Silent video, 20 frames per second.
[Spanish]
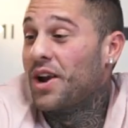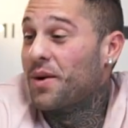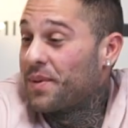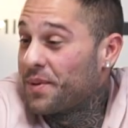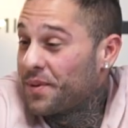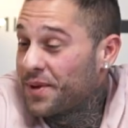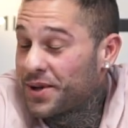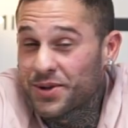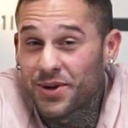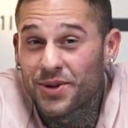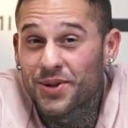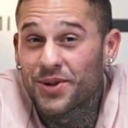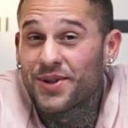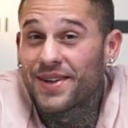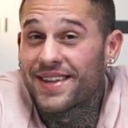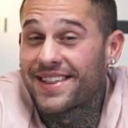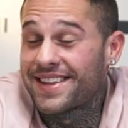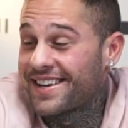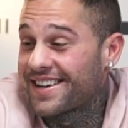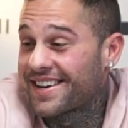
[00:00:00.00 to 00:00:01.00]
Lo primero de todo,
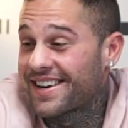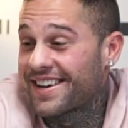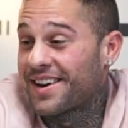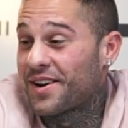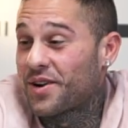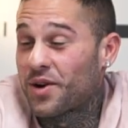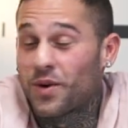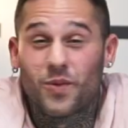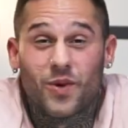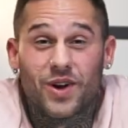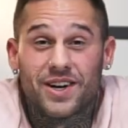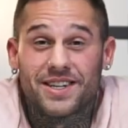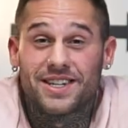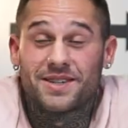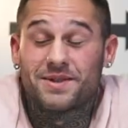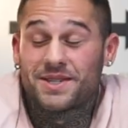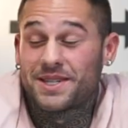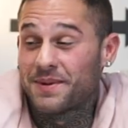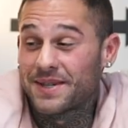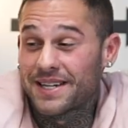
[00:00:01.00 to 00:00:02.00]
decir,
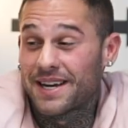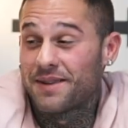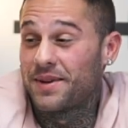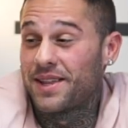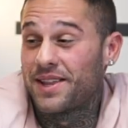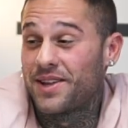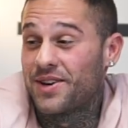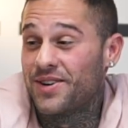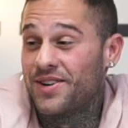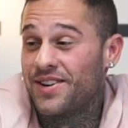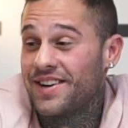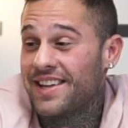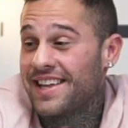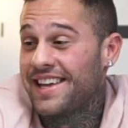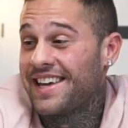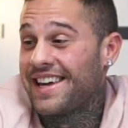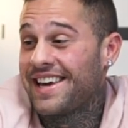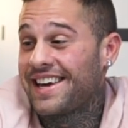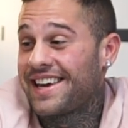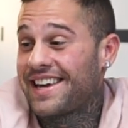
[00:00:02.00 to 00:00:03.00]
Romuald, si ves el vídeo,
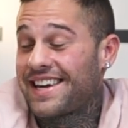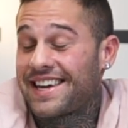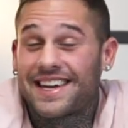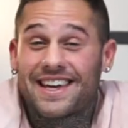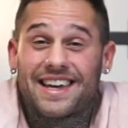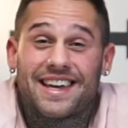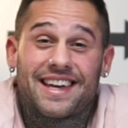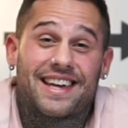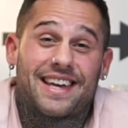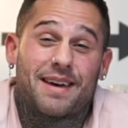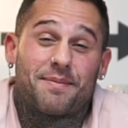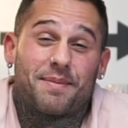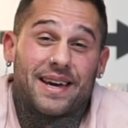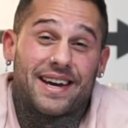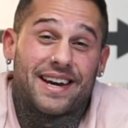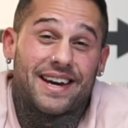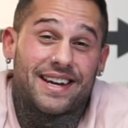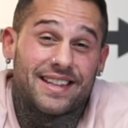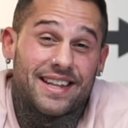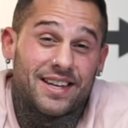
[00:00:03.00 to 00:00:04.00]
que me
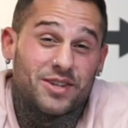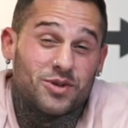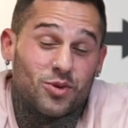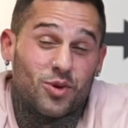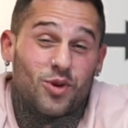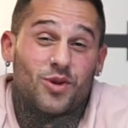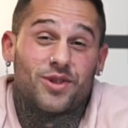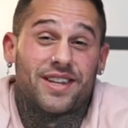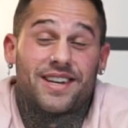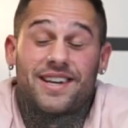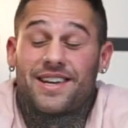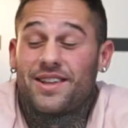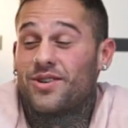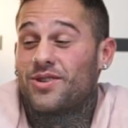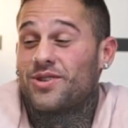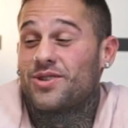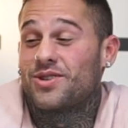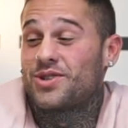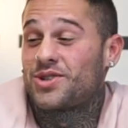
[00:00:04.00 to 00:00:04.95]
encanta tu contenido.